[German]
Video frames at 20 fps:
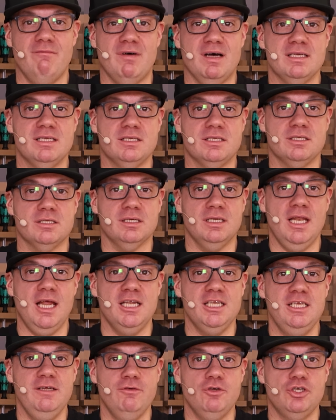was
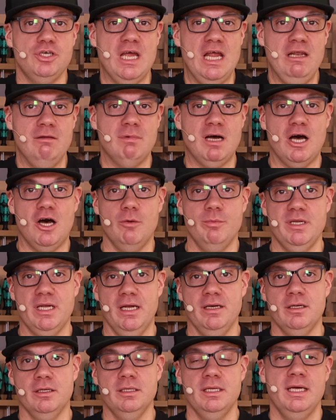relativ schnell, wenn man auch mit
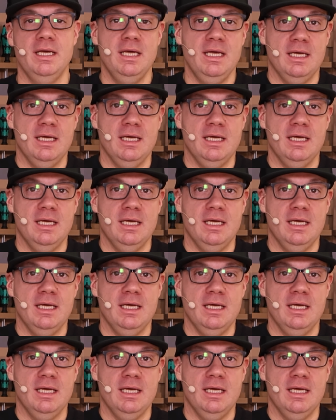anderen